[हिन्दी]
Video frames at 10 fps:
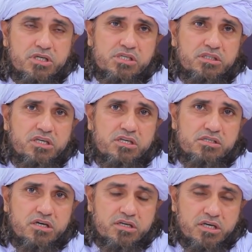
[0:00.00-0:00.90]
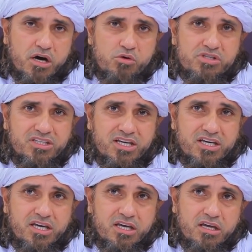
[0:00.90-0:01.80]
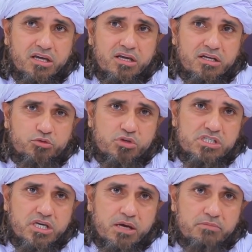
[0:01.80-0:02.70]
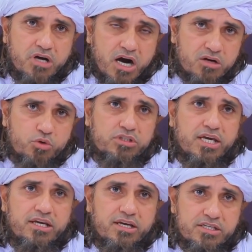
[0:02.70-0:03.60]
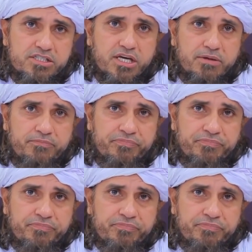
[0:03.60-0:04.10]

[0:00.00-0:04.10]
हसद की निगाहों से देखें तो इसका इम्कान होता है कि लग जाए